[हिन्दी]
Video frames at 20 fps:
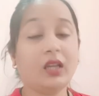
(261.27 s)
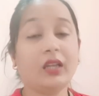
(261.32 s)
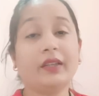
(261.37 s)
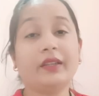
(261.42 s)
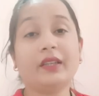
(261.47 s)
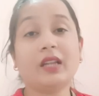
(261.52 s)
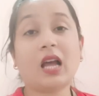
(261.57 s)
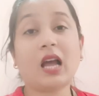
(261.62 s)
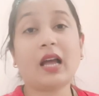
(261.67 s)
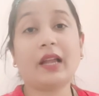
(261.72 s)

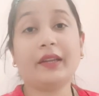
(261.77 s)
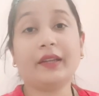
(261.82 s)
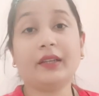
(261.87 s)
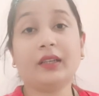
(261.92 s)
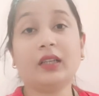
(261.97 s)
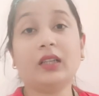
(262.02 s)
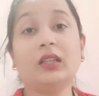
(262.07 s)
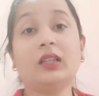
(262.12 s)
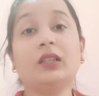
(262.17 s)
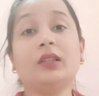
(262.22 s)

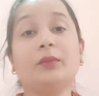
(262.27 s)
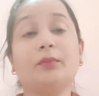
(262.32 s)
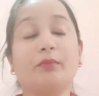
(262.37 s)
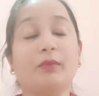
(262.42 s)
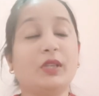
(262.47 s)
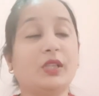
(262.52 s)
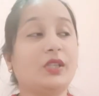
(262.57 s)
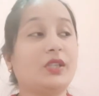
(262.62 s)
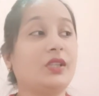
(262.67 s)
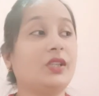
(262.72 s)
नारियल
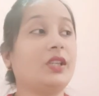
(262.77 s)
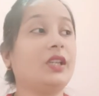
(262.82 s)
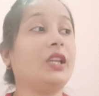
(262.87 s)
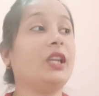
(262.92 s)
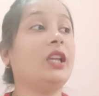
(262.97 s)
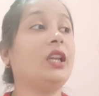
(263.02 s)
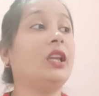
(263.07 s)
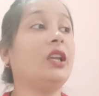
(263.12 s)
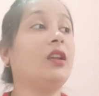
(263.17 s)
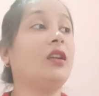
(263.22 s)

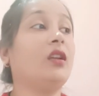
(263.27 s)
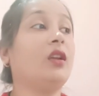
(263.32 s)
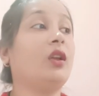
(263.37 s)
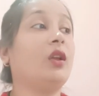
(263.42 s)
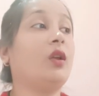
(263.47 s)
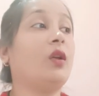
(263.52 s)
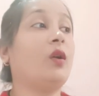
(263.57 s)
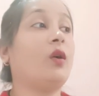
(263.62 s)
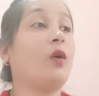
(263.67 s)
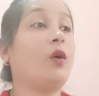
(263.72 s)
मिश्री
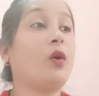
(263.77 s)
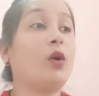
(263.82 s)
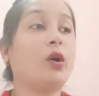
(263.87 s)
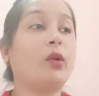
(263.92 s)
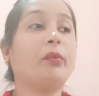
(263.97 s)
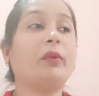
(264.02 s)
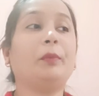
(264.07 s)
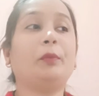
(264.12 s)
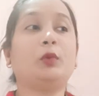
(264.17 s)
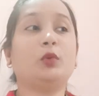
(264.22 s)

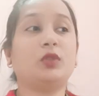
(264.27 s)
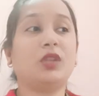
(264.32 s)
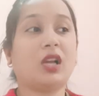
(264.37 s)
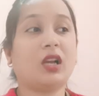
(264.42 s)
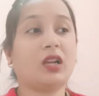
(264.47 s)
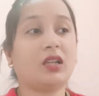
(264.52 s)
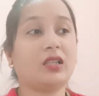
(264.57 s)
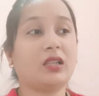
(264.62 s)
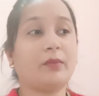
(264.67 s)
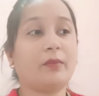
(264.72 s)
और भी
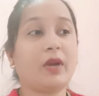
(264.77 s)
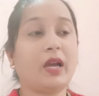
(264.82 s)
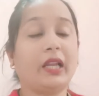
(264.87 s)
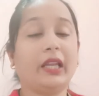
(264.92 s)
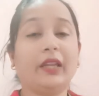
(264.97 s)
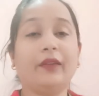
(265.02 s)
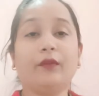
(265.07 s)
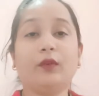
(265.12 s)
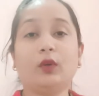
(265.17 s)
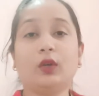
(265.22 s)
पूजा का
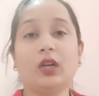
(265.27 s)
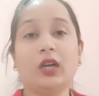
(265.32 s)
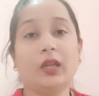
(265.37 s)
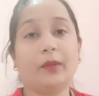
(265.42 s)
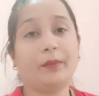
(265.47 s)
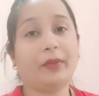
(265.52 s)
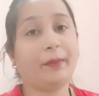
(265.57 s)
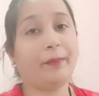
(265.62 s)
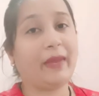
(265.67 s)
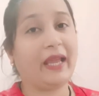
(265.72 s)
सामान है वो
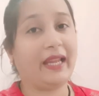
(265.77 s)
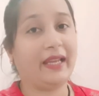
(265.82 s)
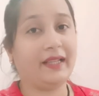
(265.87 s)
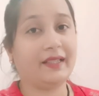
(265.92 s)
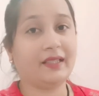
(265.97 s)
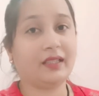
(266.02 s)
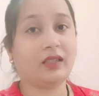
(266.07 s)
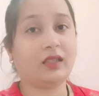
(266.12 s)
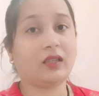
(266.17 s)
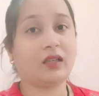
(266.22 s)
घर पर
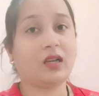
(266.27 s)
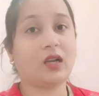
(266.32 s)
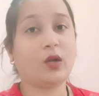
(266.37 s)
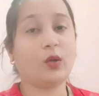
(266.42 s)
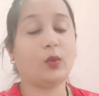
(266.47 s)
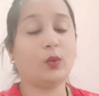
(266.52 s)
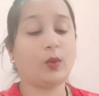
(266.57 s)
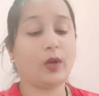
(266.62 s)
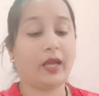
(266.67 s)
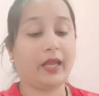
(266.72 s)
पहले से रखा
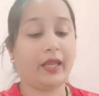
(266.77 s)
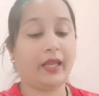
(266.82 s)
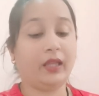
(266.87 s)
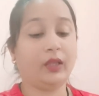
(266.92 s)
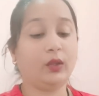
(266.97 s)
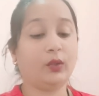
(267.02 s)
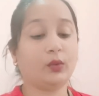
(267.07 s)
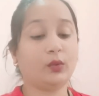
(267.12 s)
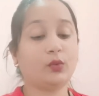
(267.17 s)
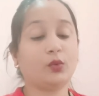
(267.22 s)
हुआ
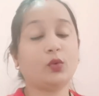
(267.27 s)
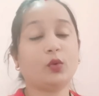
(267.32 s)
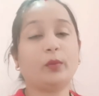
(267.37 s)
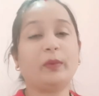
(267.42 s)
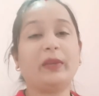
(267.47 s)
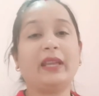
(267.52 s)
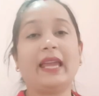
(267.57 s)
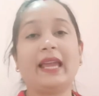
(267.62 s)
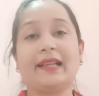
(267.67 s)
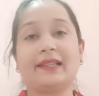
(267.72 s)
है तो जो
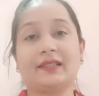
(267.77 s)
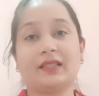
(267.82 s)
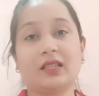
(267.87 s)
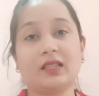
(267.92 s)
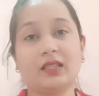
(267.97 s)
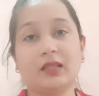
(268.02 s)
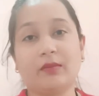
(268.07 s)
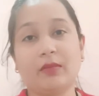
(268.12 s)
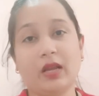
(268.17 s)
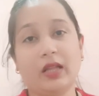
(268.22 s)
भी एक्स्ट्रा
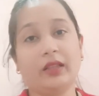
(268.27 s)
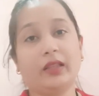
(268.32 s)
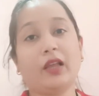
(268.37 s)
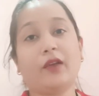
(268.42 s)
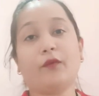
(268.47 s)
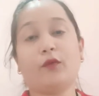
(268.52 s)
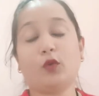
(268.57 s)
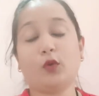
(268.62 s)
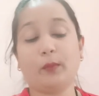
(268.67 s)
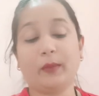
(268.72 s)
सामान
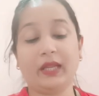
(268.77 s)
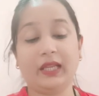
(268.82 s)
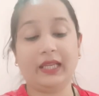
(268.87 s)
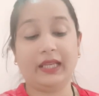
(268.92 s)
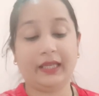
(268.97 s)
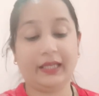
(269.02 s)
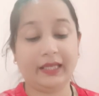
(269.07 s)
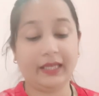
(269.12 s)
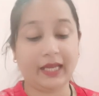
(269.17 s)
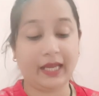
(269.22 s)
था वो मैं
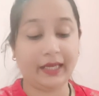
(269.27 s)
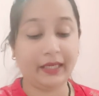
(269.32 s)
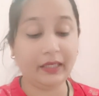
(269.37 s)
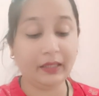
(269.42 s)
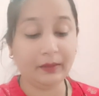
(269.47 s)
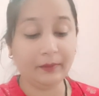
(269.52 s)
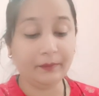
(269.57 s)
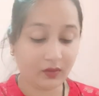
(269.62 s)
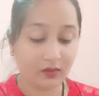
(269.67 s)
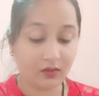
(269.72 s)
लेके आई
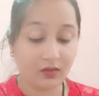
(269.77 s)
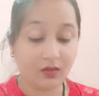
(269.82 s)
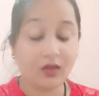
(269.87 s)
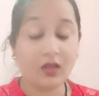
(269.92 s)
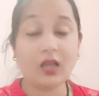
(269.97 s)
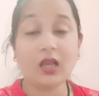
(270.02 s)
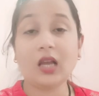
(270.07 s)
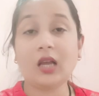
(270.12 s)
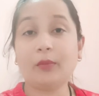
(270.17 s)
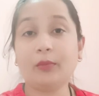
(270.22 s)

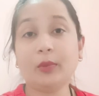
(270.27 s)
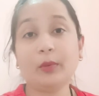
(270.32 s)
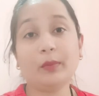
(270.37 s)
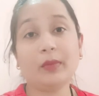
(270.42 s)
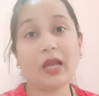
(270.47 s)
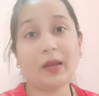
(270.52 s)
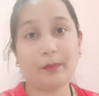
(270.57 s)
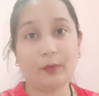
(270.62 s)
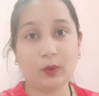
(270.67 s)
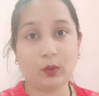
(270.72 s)
अभी
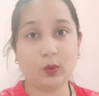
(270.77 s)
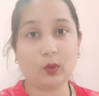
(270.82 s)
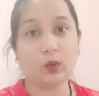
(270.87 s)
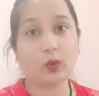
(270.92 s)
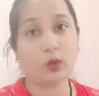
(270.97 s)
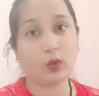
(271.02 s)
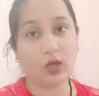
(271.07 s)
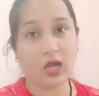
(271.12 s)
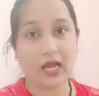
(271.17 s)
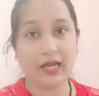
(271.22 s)
मैं आप लोगों
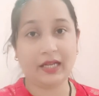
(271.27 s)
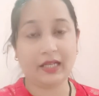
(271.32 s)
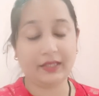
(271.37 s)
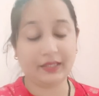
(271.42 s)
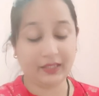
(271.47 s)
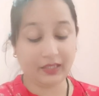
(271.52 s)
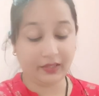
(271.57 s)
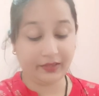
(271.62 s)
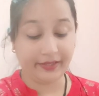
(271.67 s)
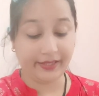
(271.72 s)
को कान्हा
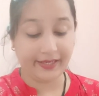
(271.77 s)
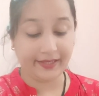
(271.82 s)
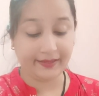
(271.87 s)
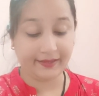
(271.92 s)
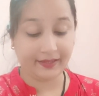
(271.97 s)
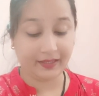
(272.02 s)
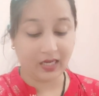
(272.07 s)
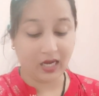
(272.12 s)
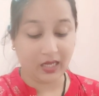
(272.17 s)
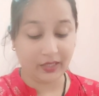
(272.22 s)
जी का ड्रेस
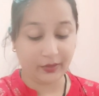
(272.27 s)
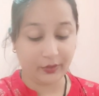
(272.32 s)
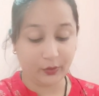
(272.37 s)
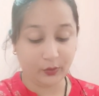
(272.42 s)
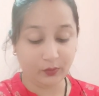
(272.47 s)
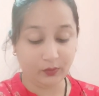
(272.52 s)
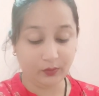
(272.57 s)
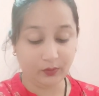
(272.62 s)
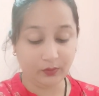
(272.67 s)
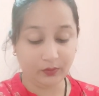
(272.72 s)
दिखाती हूँ